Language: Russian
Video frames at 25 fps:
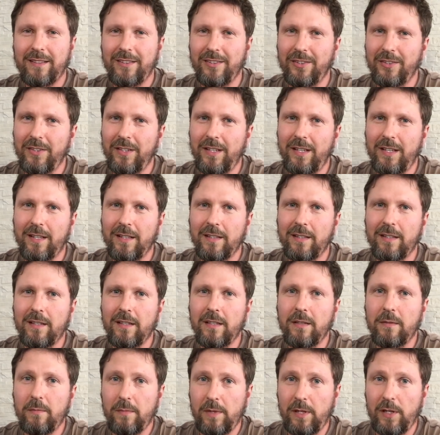Но нет,
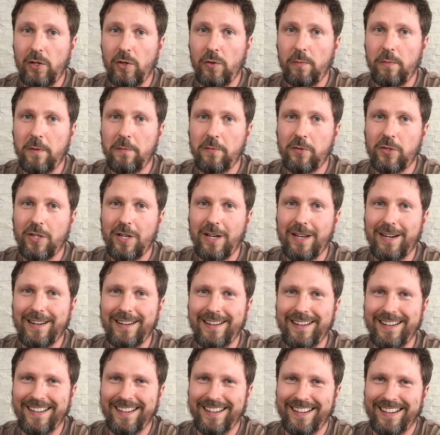мы любим
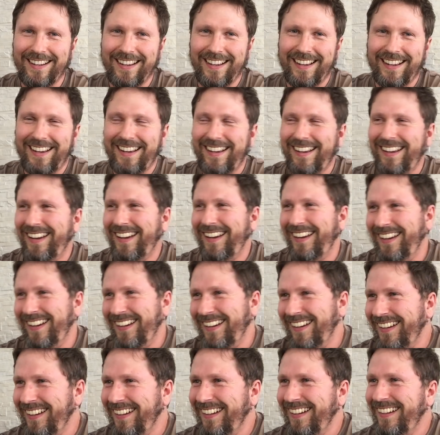Чарли.
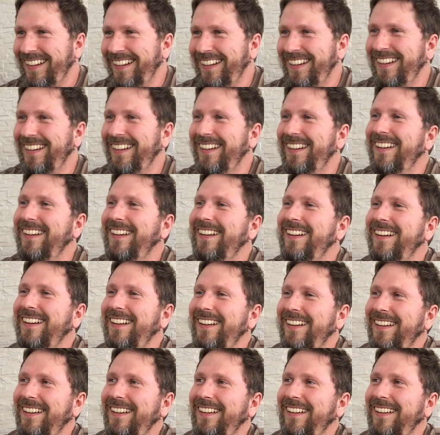Ну, почему мы не